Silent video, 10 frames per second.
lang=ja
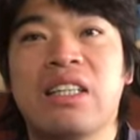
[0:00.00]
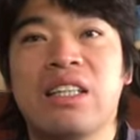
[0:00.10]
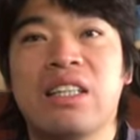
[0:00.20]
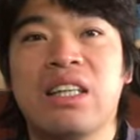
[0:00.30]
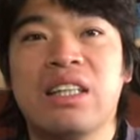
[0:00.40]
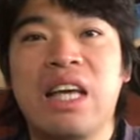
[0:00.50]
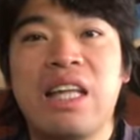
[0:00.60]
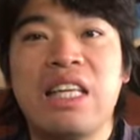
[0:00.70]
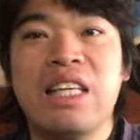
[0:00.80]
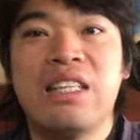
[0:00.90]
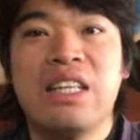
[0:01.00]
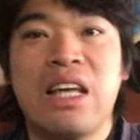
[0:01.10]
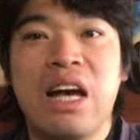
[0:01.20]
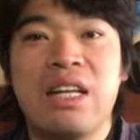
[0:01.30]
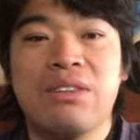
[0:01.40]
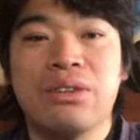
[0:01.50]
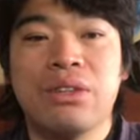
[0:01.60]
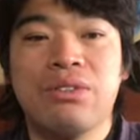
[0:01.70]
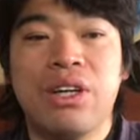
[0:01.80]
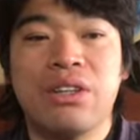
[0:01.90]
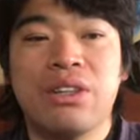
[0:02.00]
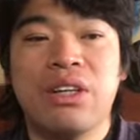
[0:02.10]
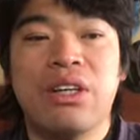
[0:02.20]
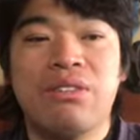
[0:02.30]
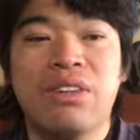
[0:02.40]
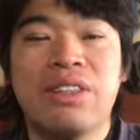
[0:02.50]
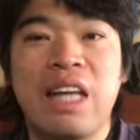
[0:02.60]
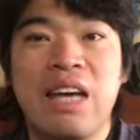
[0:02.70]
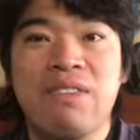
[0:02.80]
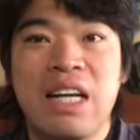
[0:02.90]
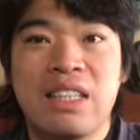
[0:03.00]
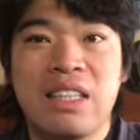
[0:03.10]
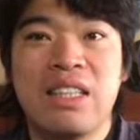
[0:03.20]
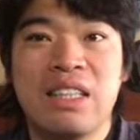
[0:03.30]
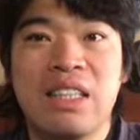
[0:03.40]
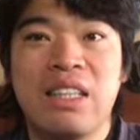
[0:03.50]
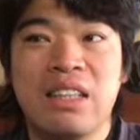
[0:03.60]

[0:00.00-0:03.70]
にデニーズであの飲もうと思っています